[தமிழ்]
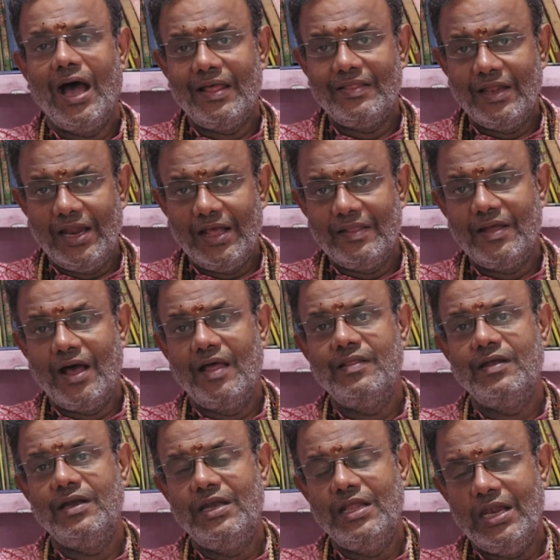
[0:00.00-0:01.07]
அதில்
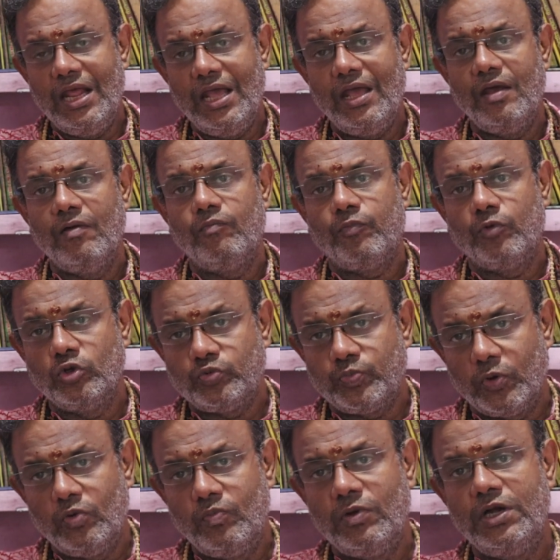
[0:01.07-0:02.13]
ஏதாவது டிலே
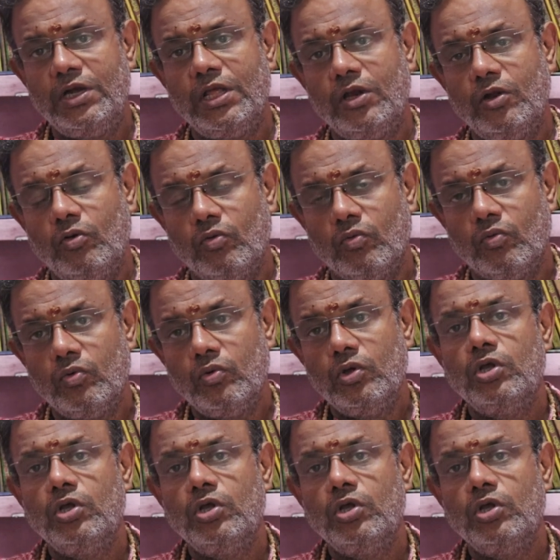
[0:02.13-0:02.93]
போஸ்ட்போன்மெண்ட் இருக்கும்